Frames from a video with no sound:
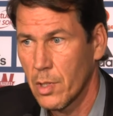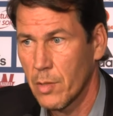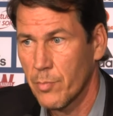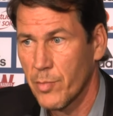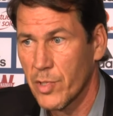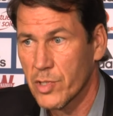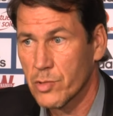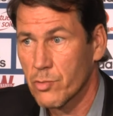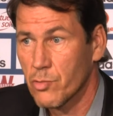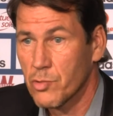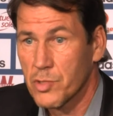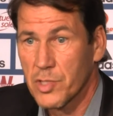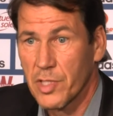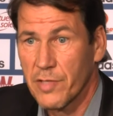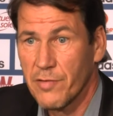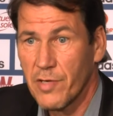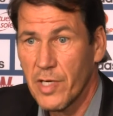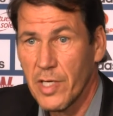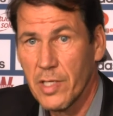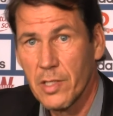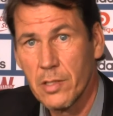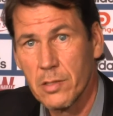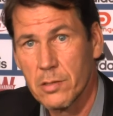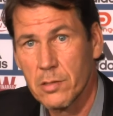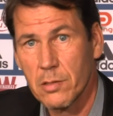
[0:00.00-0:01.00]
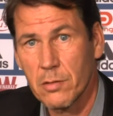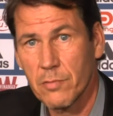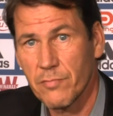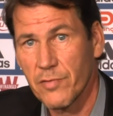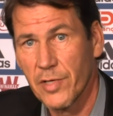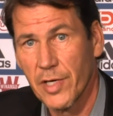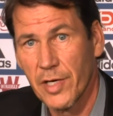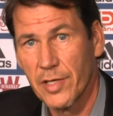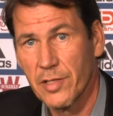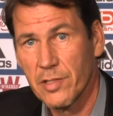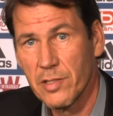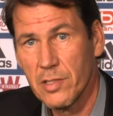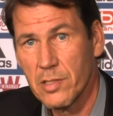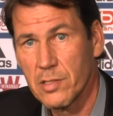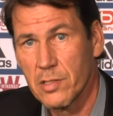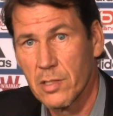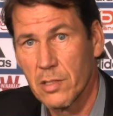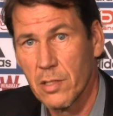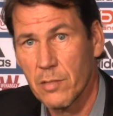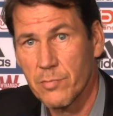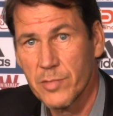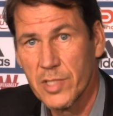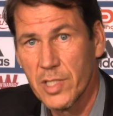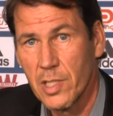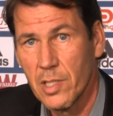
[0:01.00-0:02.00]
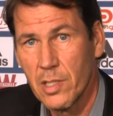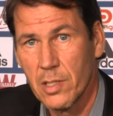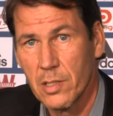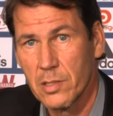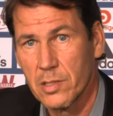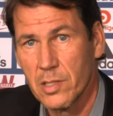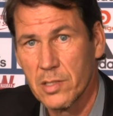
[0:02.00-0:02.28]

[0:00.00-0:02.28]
Parce que c'est vrai, c'est une vérité, c'est comme ça.